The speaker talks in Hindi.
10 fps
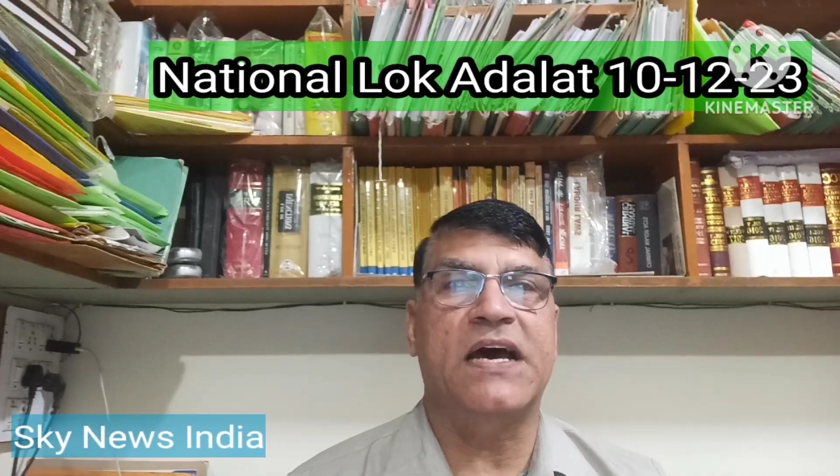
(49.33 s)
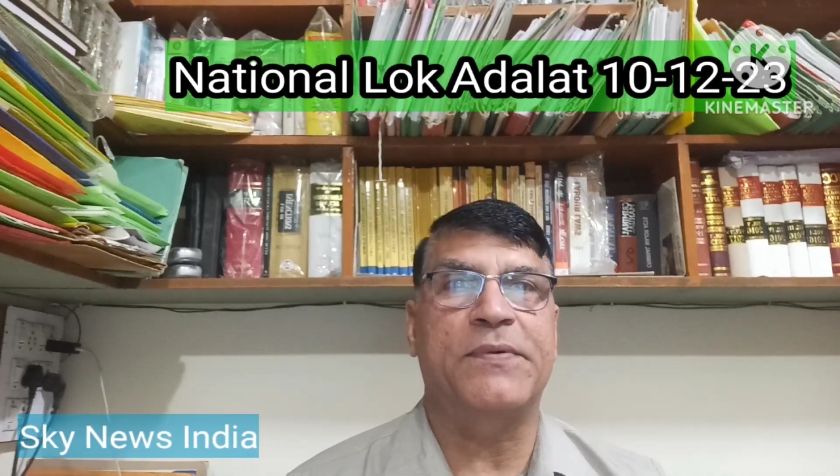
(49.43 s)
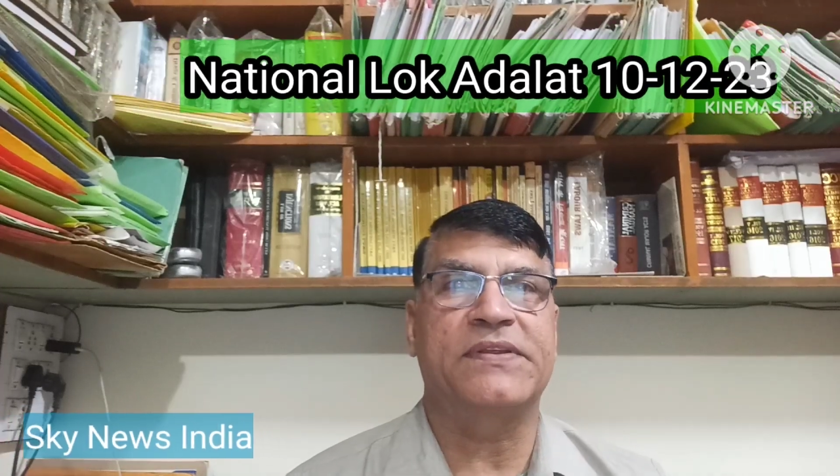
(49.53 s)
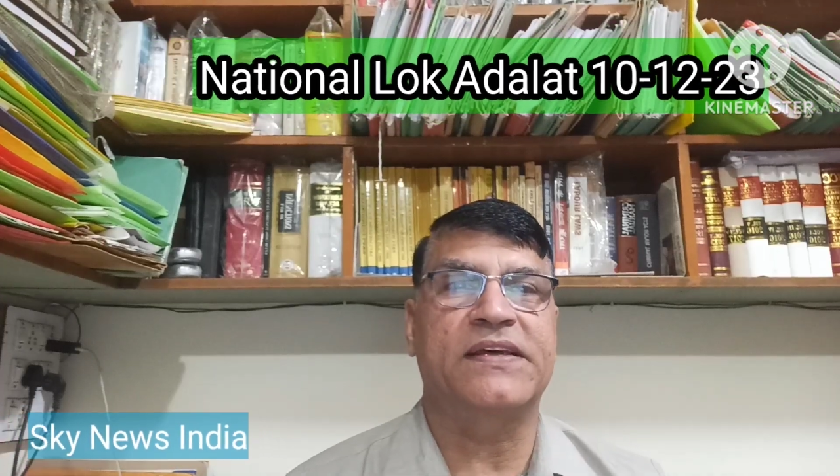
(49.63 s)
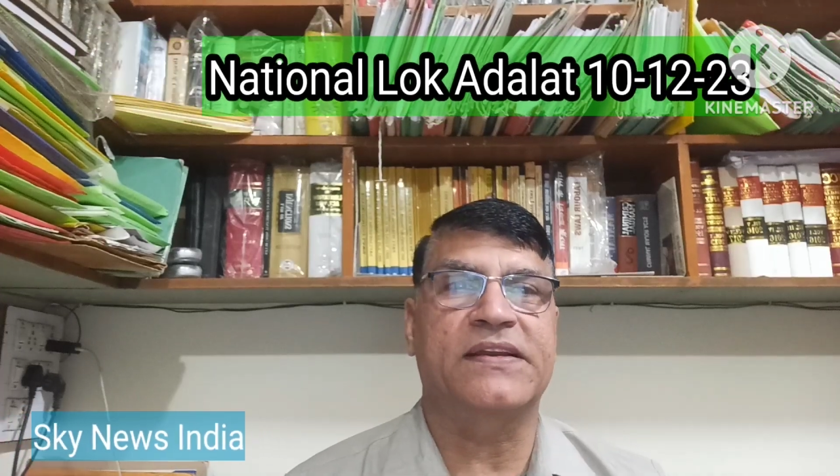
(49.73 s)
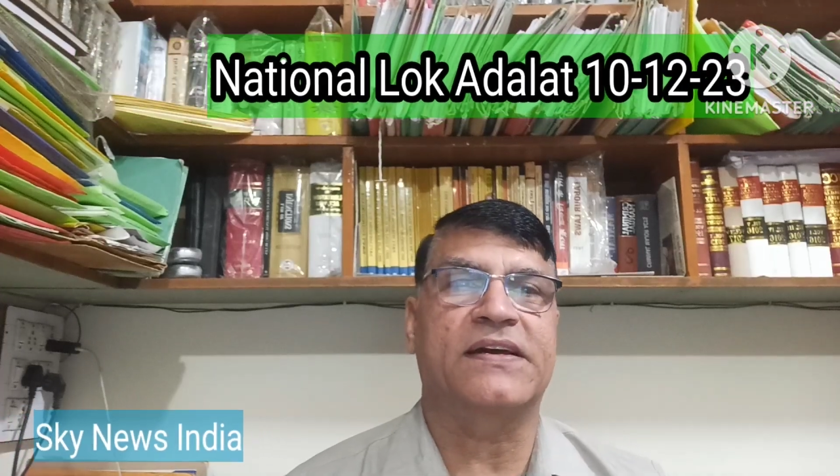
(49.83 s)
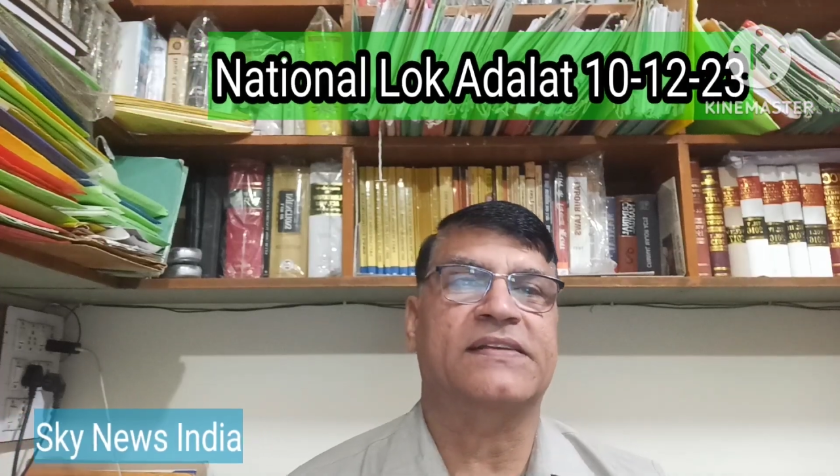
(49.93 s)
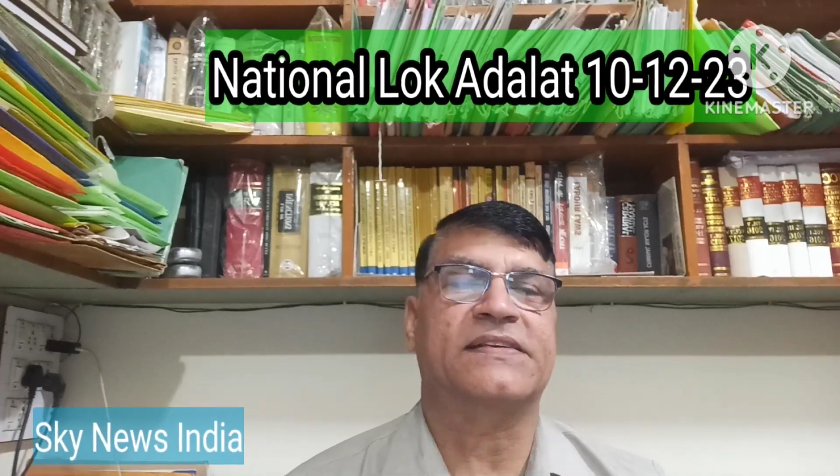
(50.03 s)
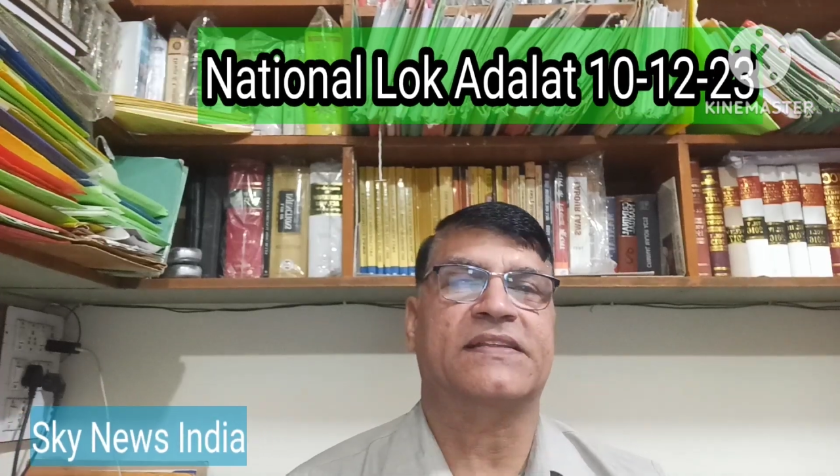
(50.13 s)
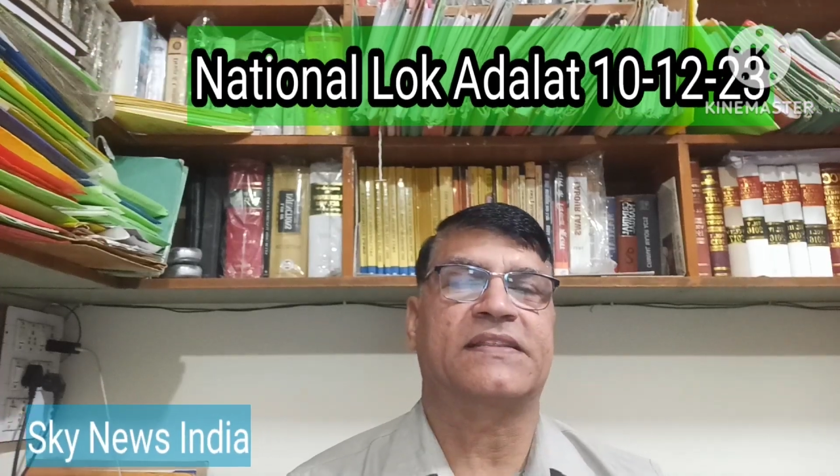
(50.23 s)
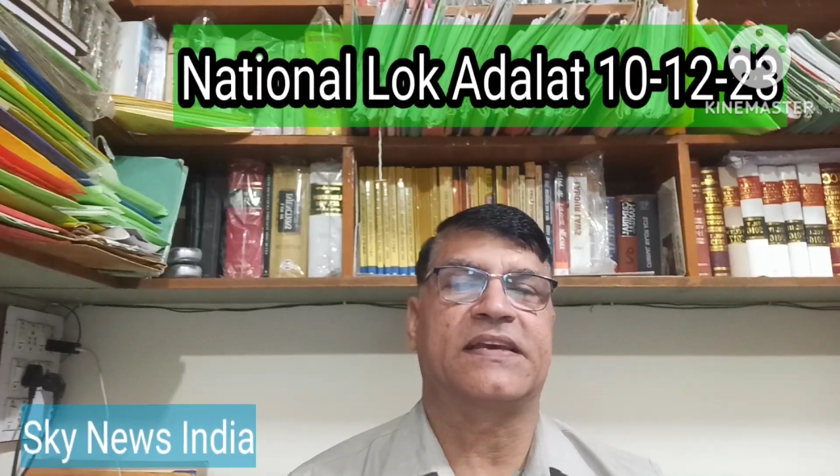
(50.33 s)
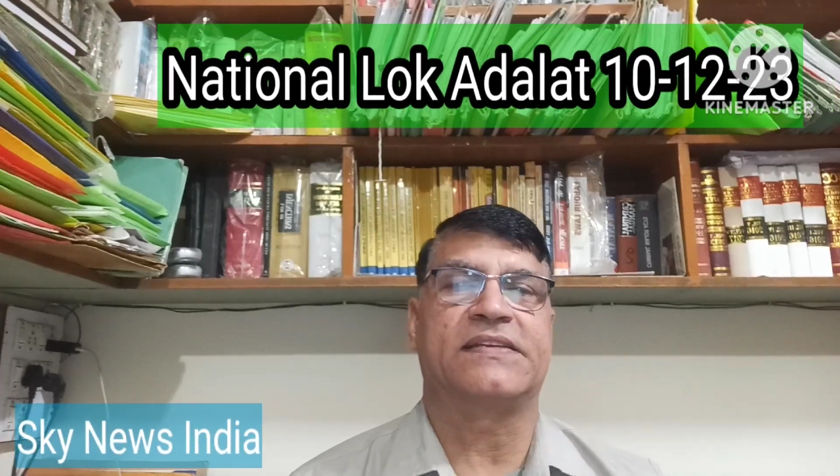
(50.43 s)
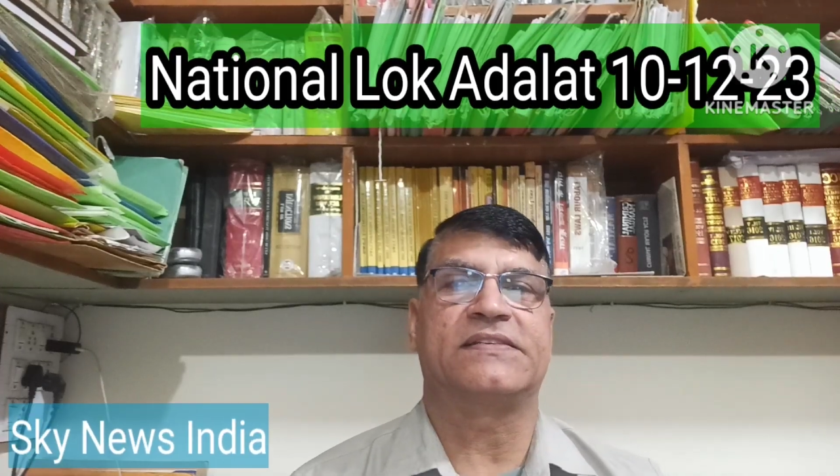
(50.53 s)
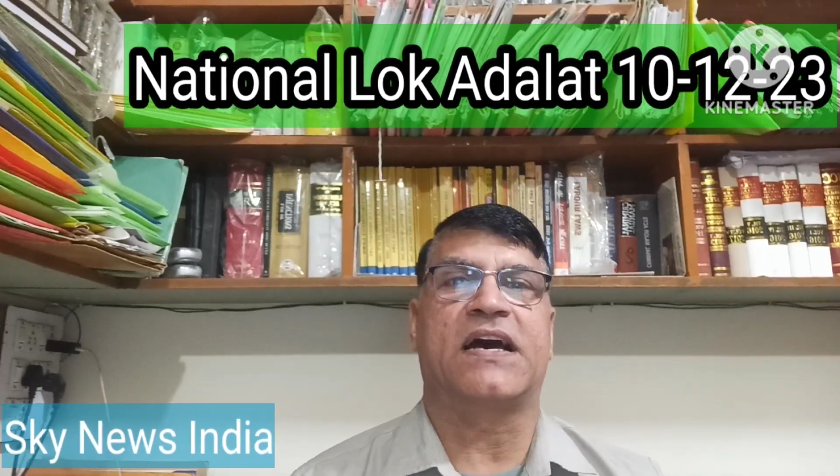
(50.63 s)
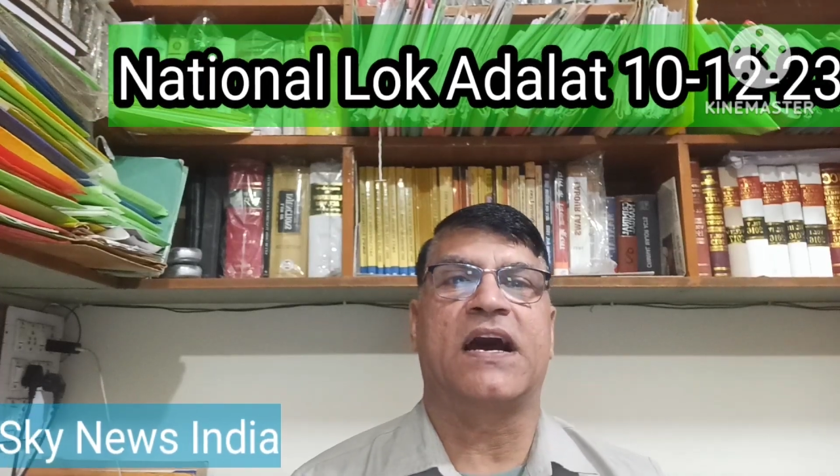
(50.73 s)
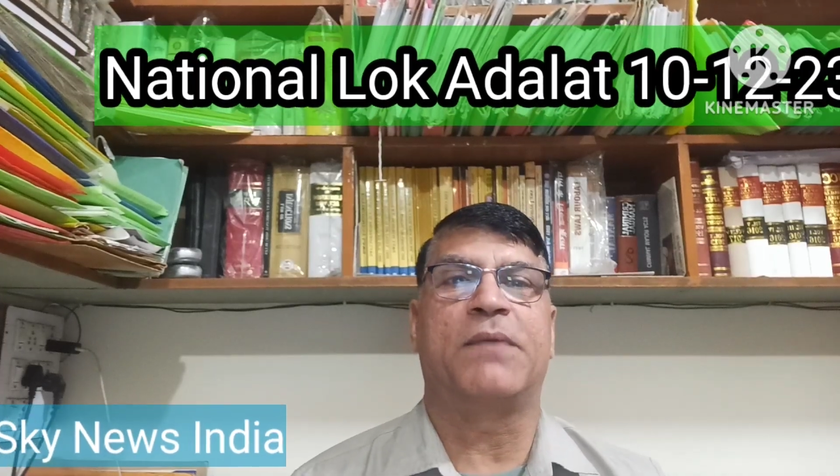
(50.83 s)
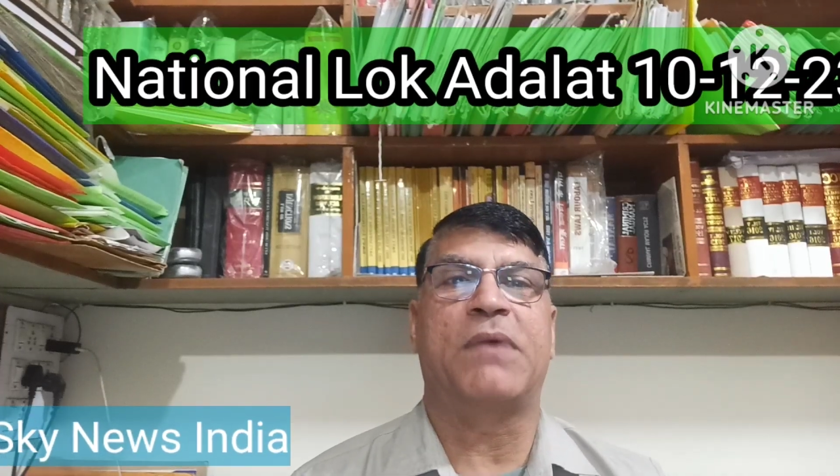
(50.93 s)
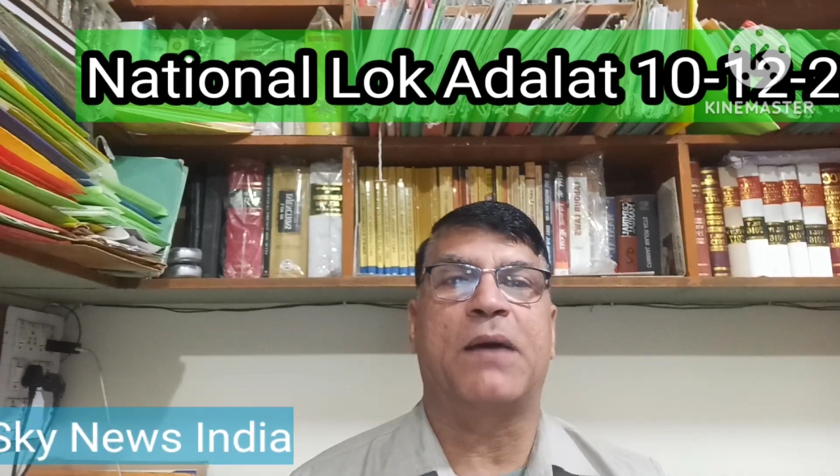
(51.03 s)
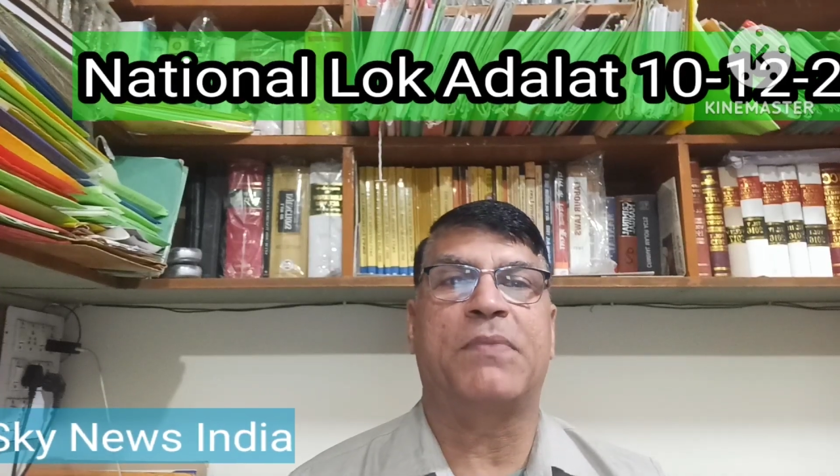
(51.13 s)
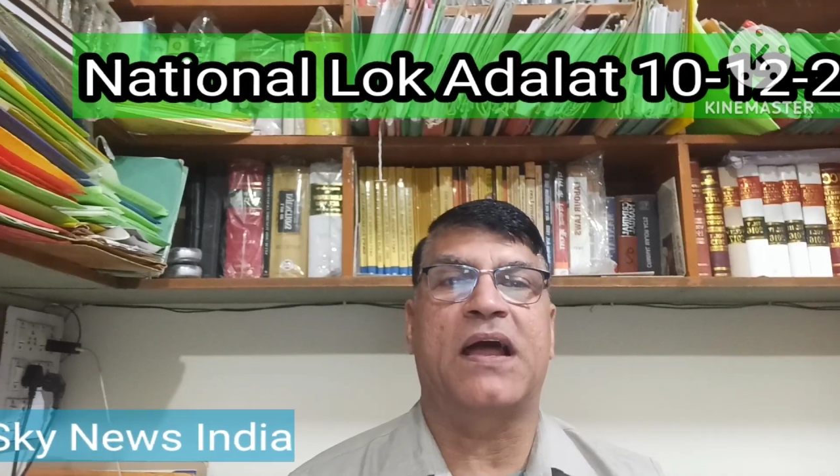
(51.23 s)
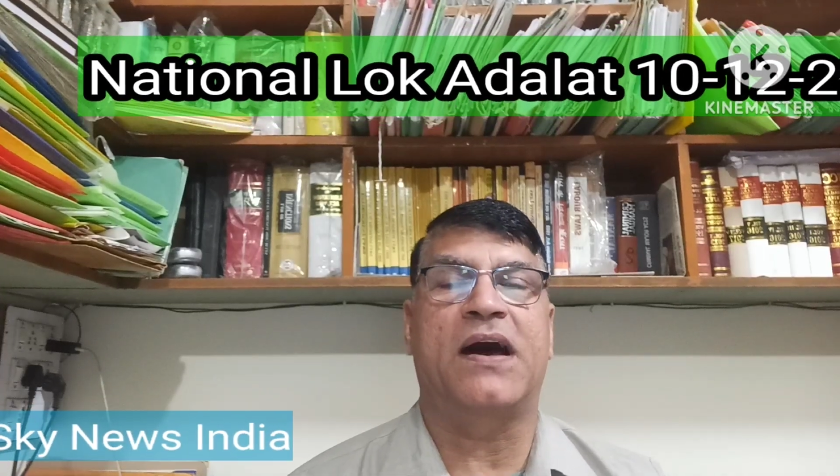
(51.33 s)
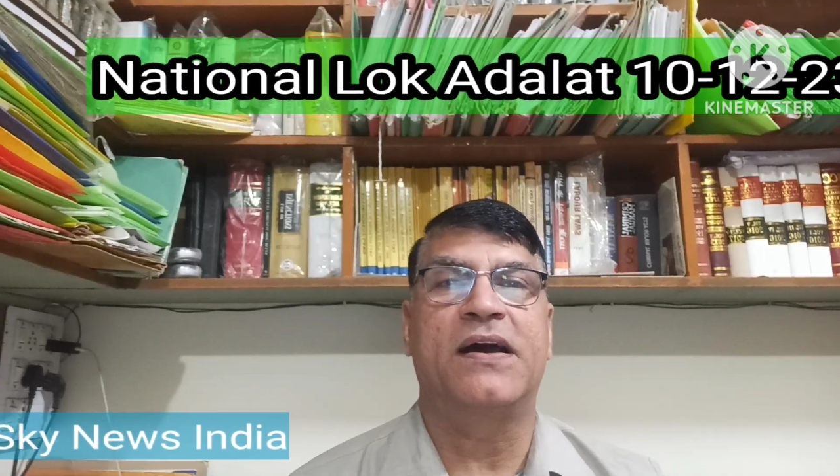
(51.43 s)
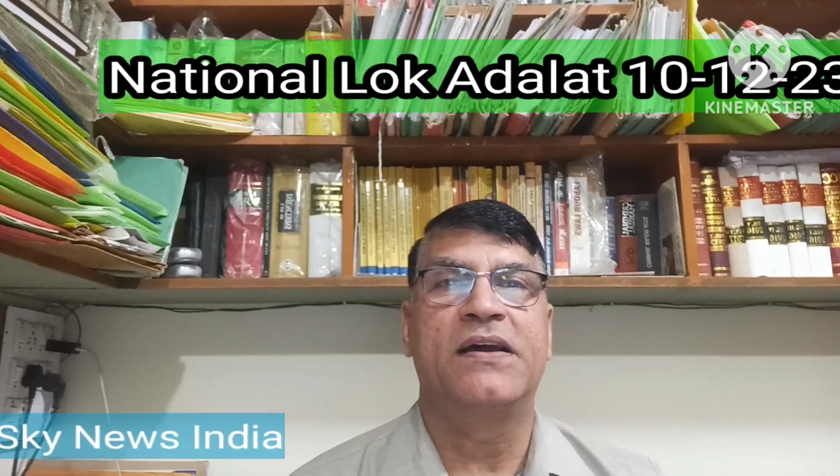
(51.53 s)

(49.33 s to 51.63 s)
आवेदन कर सकते हैं जहां मामला